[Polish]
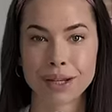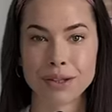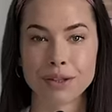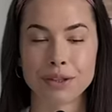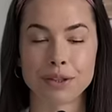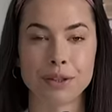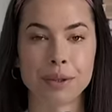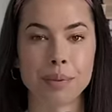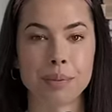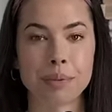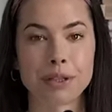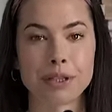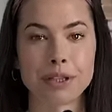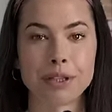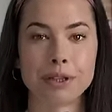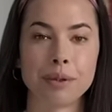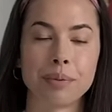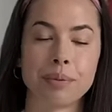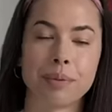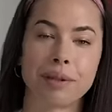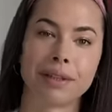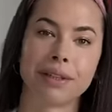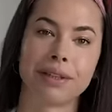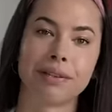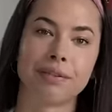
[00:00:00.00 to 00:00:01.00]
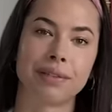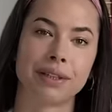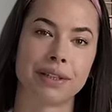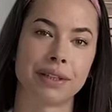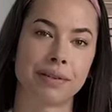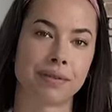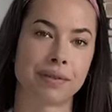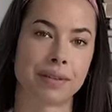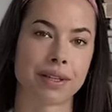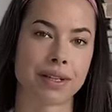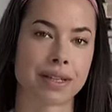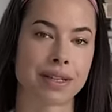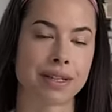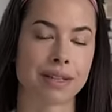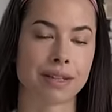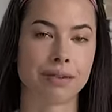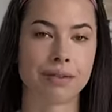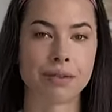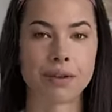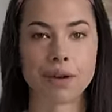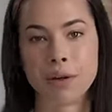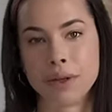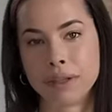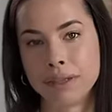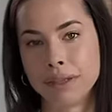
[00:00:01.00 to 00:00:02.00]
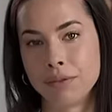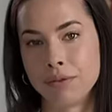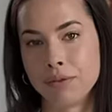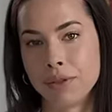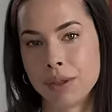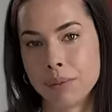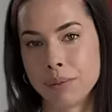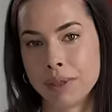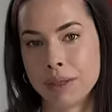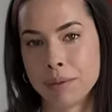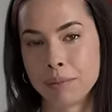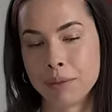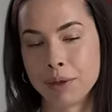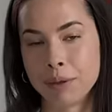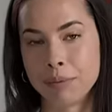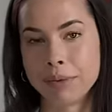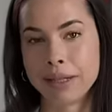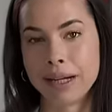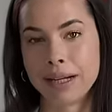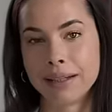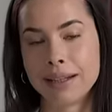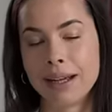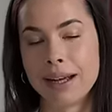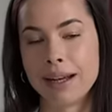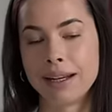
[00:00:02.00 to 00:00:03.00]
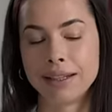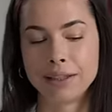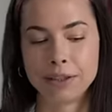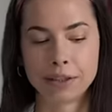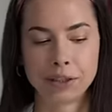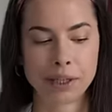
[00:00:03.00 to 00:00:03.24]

Dzień dobry, dzień dobry. Witam Was w kolejnym filmie na moim kanale.